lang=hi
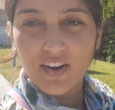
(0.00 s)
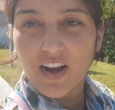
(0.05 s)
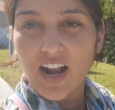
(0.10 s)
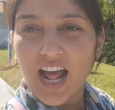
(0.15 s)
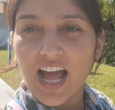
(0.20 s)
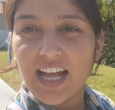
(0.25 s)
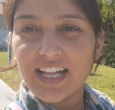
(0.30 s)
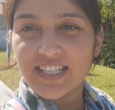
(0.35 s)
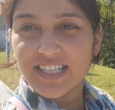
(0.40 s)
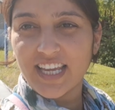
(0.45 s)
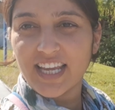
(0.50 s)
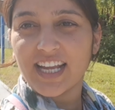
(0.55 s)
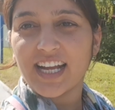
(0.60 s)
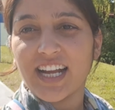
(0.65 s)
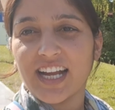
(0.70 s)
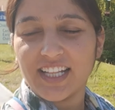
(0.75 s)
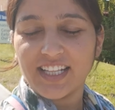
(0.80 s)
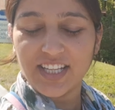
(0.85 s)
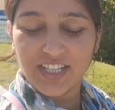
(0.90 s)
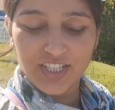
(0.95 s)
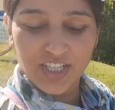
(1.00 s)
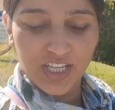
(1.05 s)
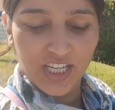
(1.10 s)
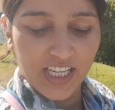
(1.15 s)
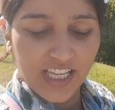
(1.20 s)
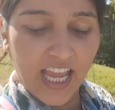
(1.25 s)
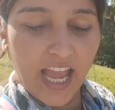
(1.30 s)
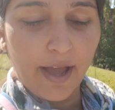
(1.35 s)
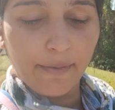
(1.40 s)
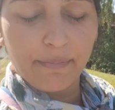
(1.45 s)
और आज है गंगा दशहरा
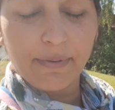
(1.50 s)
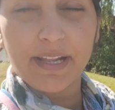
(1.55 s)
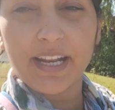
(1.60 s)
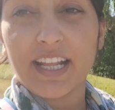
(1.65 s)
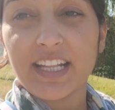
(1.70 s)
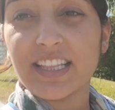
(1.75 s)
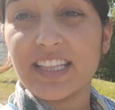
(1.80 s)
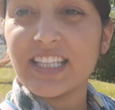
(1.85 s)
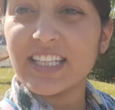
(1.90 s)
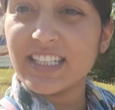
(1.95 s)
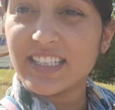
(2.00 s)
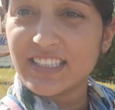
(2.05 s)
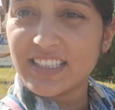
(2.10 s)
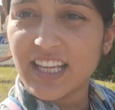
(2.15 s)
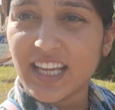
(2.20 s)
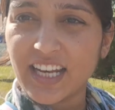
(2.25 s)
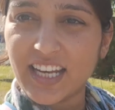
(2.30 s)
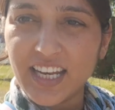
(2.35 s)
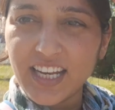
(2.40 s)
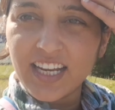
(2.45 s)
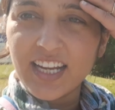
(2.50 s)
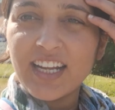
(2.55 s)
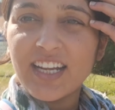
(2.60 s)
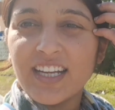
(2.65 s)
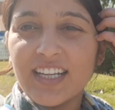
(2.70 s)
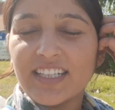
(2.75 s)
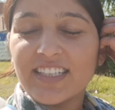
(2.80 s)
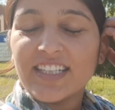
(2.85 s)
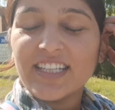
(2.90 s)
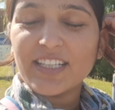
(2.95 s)
यहाँ पर है तीस तारीख
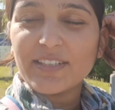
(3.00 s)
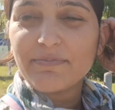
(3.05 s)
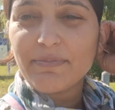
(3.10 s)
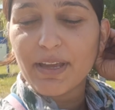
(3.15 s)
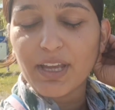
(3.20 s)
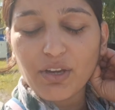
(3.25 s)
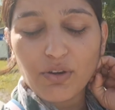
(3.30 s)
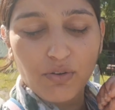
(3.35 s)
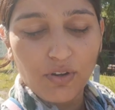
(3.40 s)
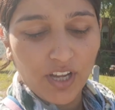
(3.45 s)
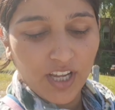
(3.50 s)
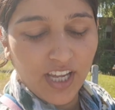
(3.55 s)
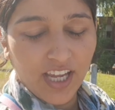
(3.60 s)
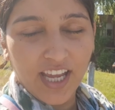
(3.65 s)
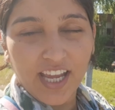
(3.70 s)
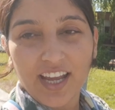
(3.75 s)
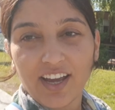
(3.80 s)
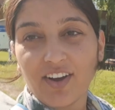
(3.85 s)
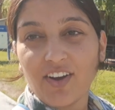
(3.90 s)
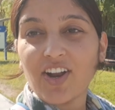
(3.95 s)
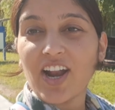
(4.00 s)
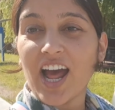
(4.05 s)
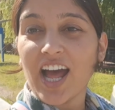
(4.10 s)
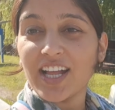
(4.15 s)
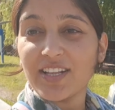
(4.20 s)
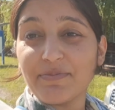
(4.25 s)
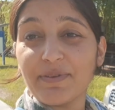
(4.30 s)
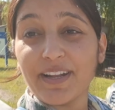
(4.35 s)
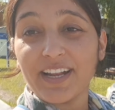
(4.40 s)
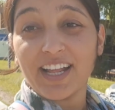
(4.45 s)
तीस मई हो गई है और आज
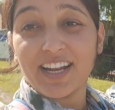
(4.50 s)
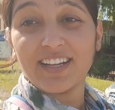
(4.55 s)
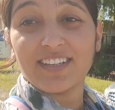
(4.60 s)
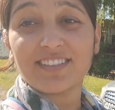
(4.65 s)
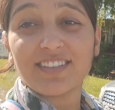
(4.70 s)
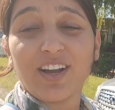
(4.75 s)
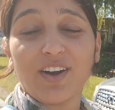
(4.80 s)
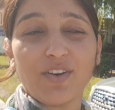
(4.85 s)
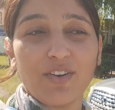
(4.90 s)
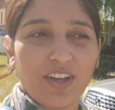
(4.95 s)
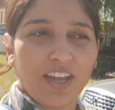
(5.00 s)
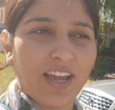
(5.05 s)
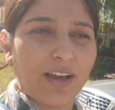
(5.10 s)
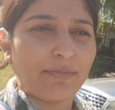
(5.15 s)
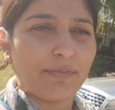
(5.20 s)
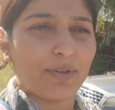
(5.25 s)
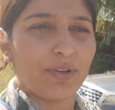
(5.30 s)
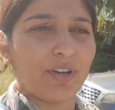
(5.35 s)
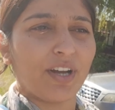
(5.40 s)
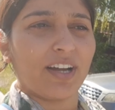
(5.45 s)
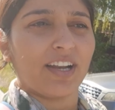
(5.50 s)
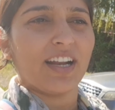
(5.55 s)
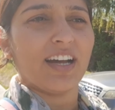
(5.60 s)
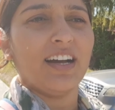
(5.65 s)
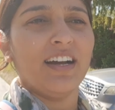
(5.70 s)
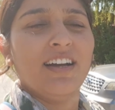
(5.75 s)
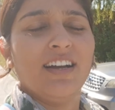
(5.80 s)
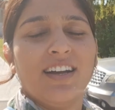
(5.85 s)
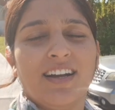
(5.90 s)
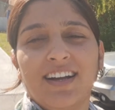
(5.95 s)
बनारस का होके हम लोग है ना
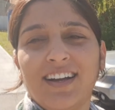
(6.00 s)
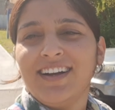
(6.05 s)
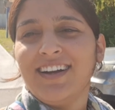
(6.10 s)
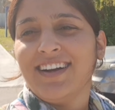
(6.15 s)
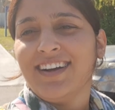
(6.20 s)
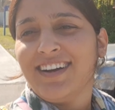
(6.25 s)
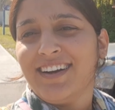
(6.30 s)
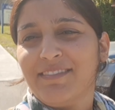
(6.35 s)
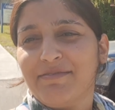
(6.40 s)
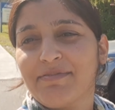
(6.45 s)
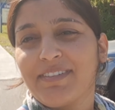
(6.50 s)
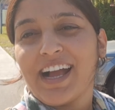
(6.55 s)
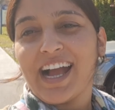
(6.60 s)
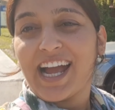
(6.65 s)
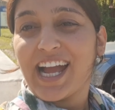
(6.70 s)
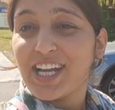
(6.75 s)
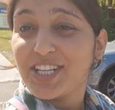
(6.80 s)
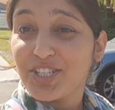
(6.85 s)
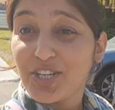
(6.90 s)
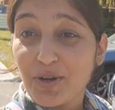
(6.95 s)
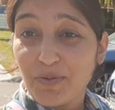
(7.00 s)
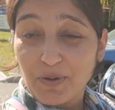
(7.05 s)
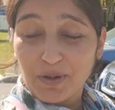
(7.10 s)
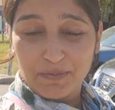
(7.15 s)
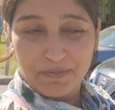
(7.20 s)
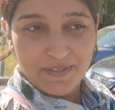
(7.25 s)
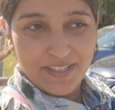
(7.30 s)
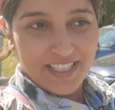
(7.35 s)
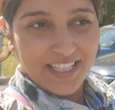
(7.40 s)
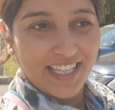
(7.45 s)
गंगा जी को बहुत
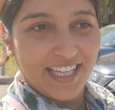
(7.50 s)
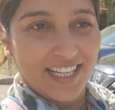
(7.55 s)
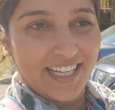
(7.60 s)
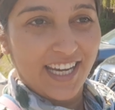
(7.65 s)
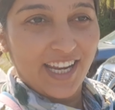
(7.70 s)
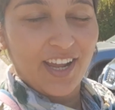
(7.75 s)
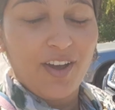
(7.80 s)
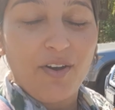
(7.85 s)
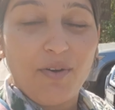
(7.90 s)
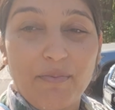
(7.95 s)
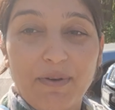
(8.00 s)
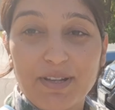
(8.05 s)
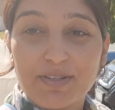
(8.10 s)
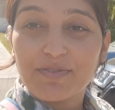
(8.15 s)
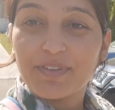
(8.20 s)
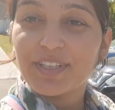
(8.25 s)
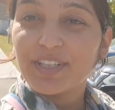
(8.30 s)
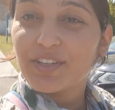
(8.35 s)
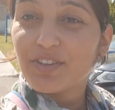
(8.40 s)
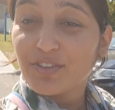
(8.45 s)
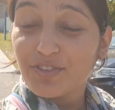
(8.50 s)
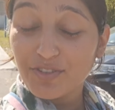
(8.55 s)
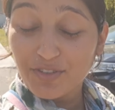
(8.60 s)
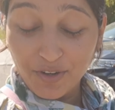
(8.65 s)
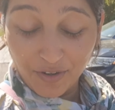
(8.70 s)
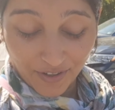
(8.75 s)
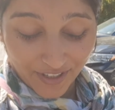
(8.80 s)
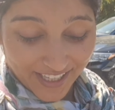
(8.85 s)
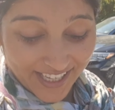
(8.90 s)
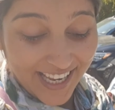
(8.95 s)
मिस कर रहे हैं और मैं सोरी को
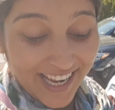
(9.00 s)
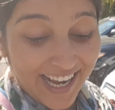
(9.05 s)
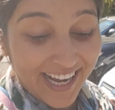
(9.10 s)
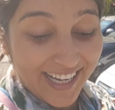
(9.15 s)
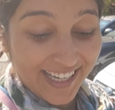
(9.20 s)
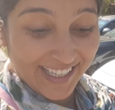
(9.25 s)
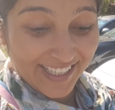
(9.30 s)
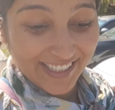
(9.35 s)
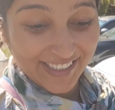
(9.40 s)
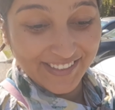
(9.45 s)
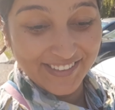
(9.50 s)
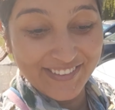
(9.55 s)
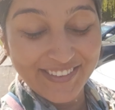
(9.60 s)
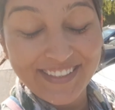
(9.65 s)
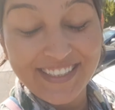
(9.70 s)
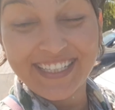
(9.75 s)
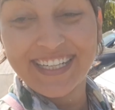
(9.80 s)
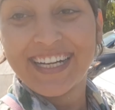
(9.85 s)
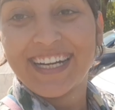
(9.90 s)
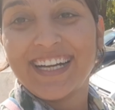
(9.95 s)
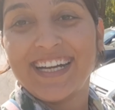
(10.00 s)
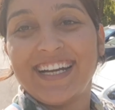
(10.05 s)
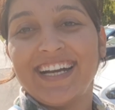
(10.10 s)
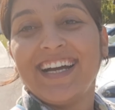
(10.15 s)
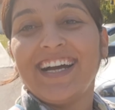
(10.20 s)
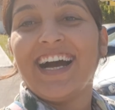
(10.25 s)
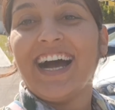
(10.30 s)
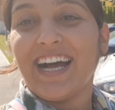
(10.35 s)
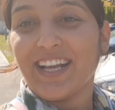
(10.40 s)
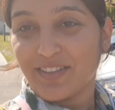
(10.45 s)
छोड़ के आ गई हूँ
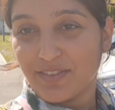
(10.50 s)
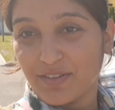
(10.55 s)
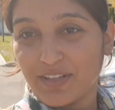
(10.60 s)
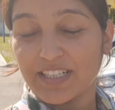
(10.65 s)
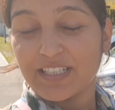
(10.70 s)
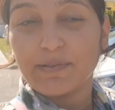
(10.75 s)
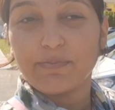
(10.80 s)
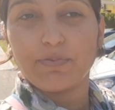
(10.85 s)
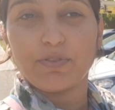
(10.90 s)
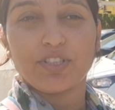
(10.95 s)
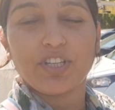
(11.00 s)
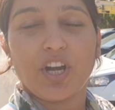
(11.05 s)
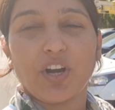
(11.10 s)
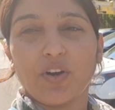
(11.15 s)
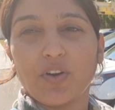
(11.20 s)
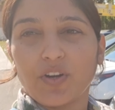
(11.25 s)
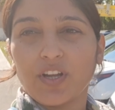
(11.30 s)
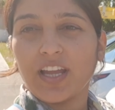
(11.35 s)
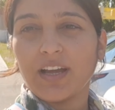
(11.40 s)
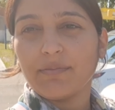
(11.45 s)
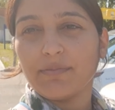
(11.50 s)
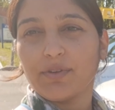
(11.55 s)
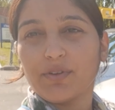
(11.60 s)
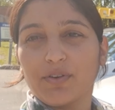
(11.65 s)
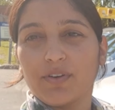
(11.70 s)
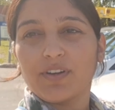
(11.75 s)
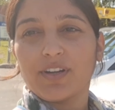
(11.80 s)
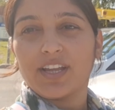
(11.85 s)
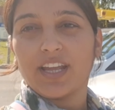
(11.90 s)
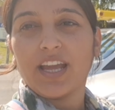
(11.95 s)
आज थोड़ी सी पूजा होगी हम
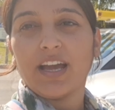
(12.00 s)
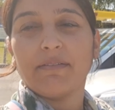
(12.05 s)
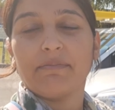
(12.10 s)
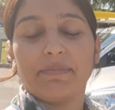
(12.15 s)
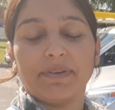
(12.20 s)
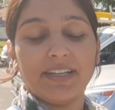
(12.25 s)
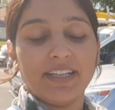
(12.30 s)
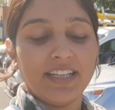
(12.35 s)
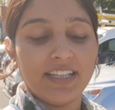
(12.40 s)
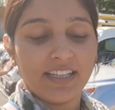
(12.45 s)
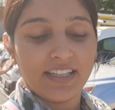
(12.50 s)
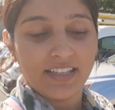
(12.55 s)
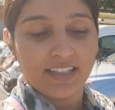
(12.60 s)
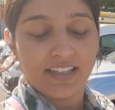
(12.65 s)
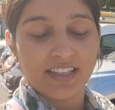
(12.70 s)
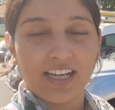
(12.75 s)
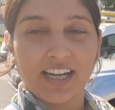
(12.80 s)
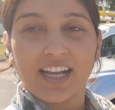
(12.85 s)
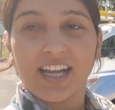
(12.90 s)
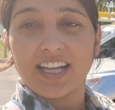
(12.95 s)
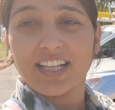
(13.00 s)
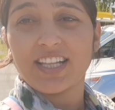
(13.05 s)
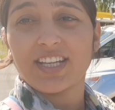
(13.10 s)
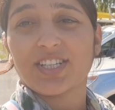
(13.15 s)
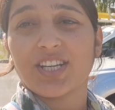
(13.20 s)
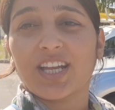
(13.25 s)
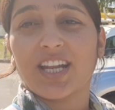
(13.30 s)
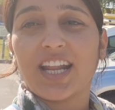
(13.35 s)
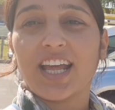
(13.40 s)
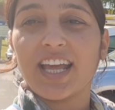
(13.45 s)
लोगों के यहाँ पर गंगा
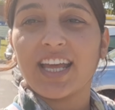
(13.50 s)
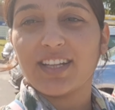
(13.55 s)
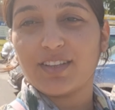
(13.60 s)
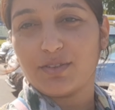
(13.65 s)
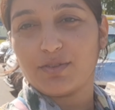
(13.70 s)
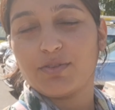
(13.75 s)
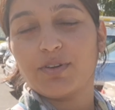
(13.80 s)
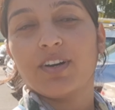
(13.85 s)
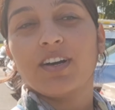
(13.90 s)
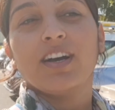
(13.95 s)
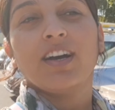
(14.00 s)
दशहरा है तो